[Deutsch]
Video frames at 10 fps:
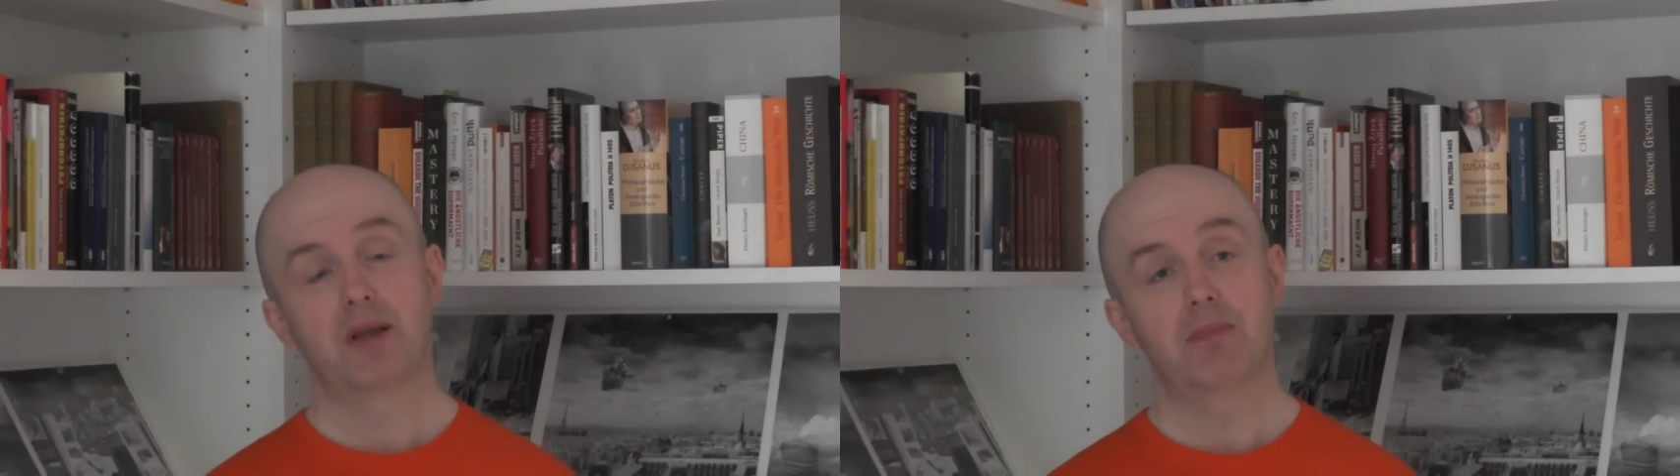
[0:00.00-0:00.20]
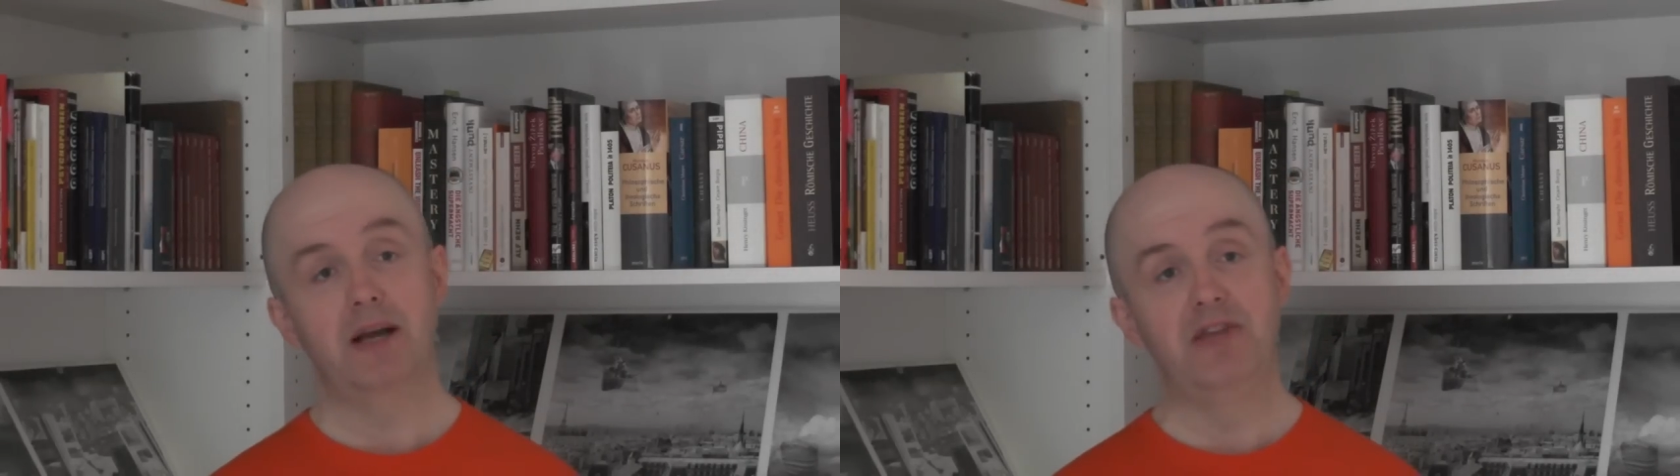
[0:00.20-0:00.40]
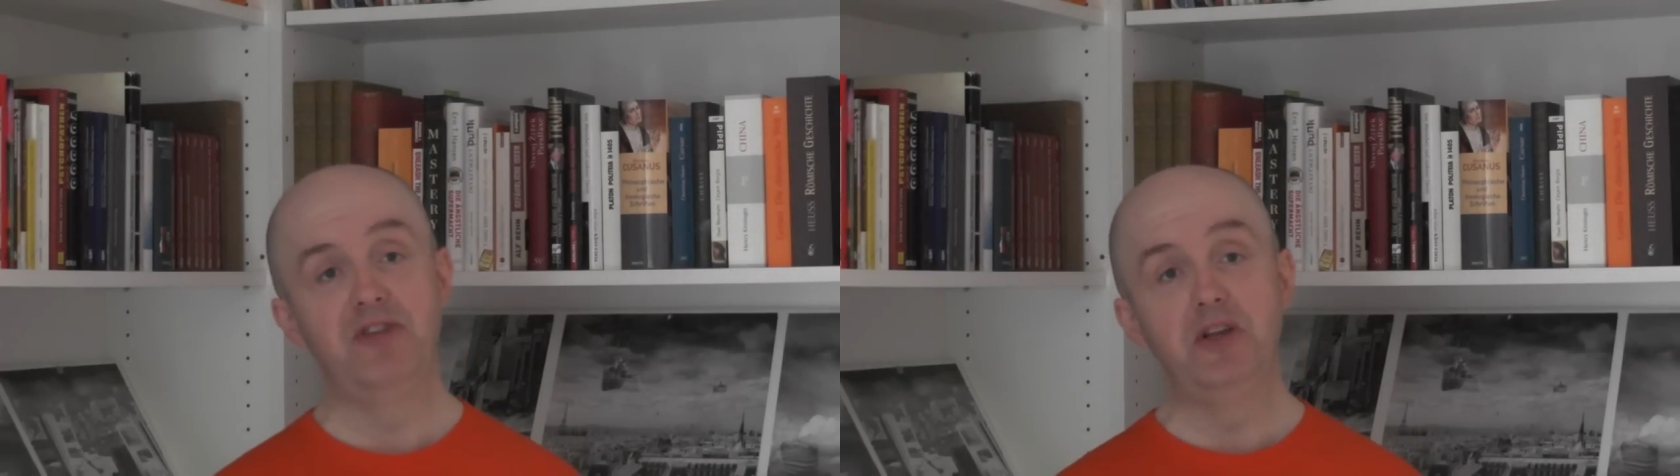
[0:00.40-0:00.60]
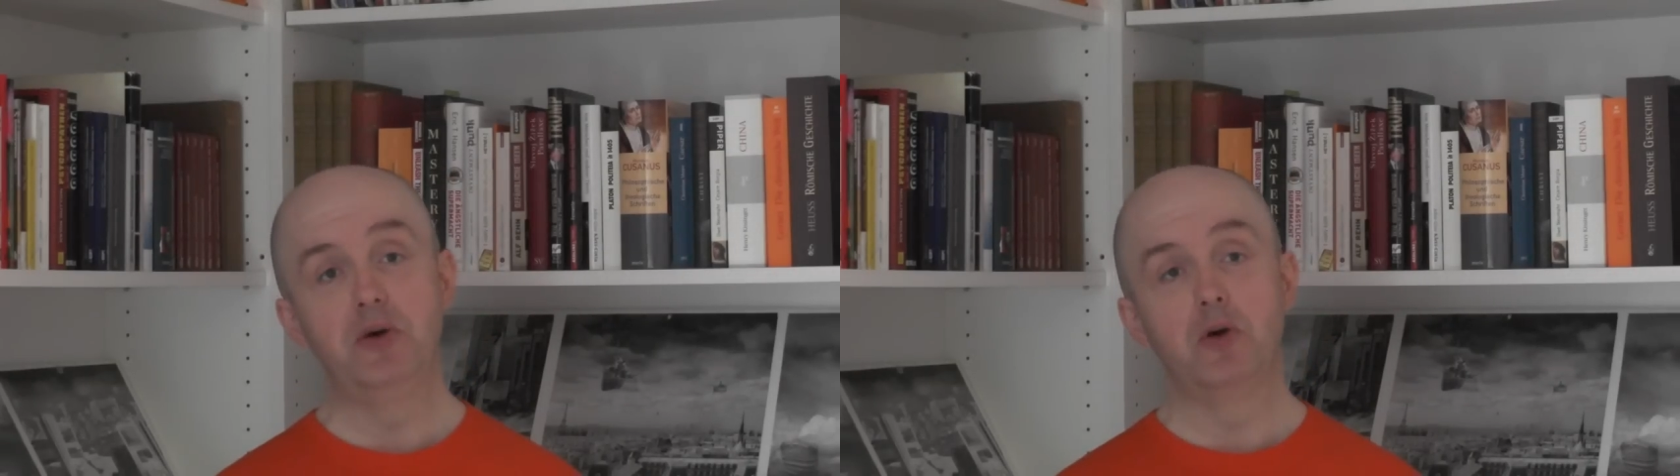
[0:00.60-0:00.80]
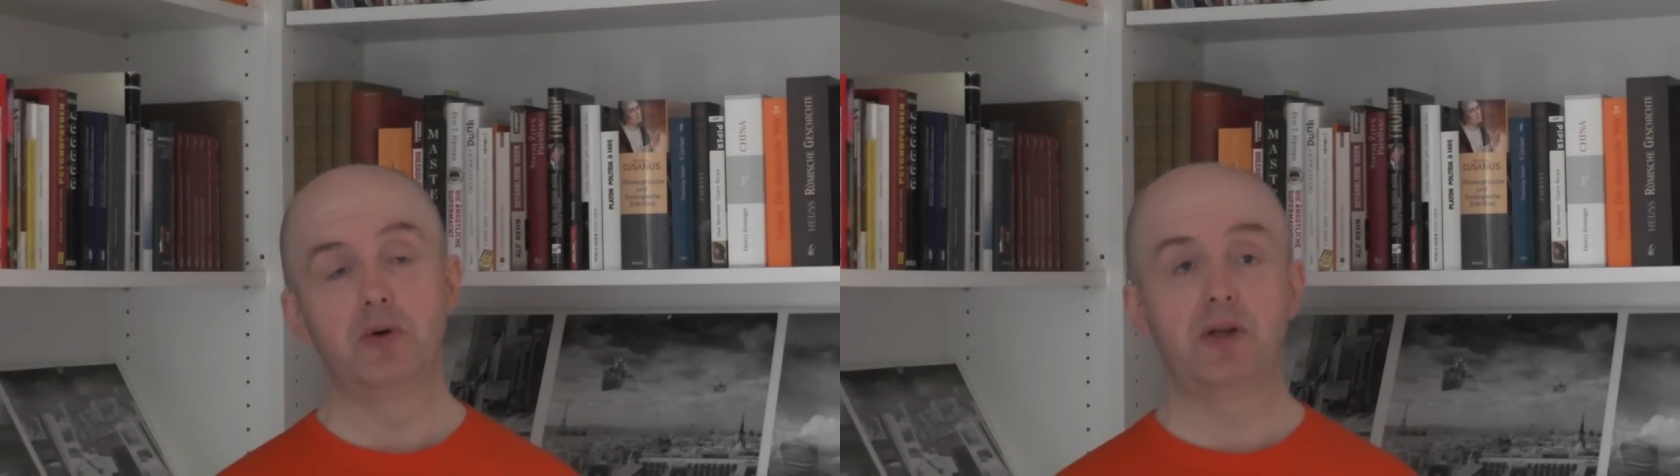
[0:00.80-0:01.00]
mein
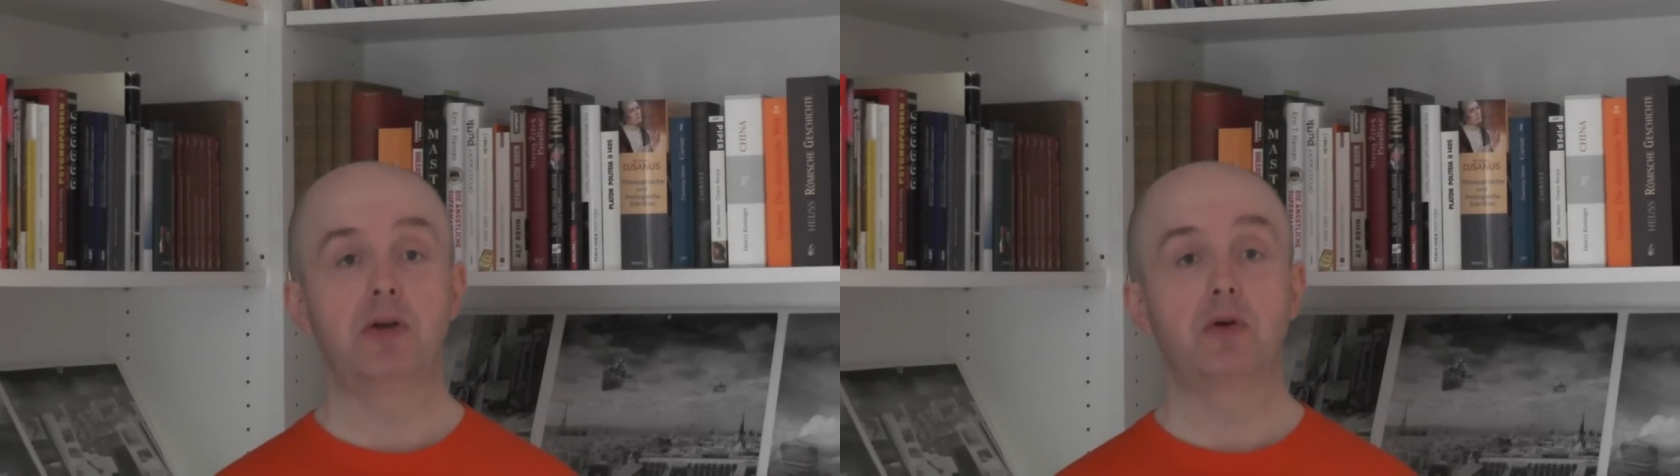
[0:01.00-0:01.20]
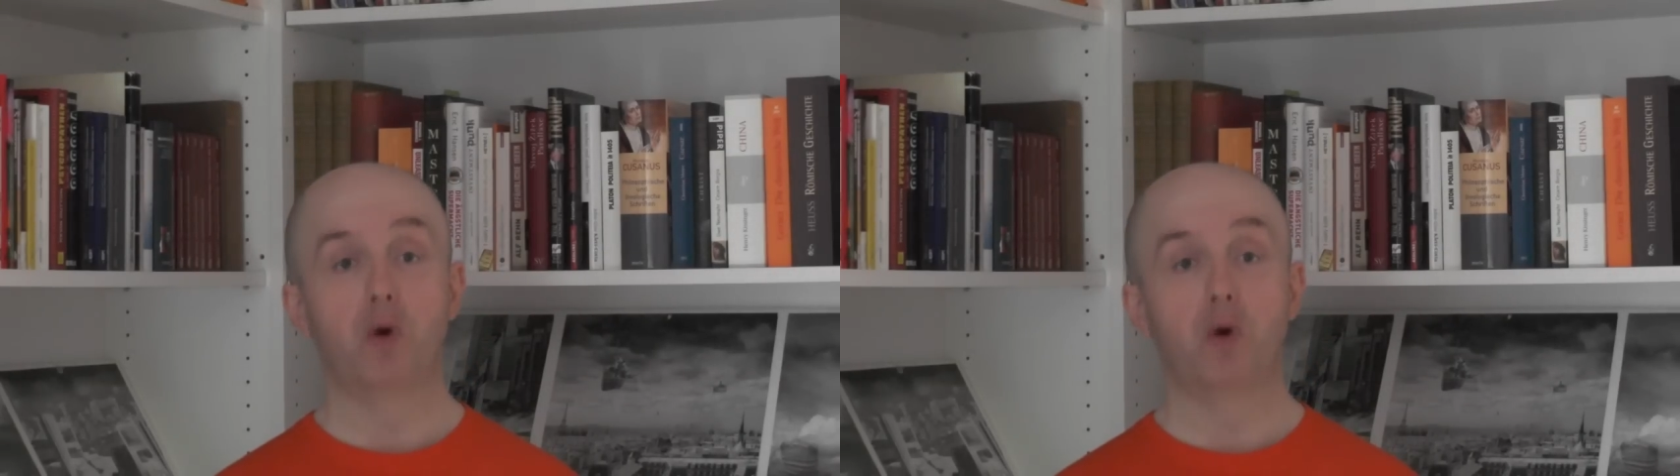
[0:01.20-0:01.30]
Video über den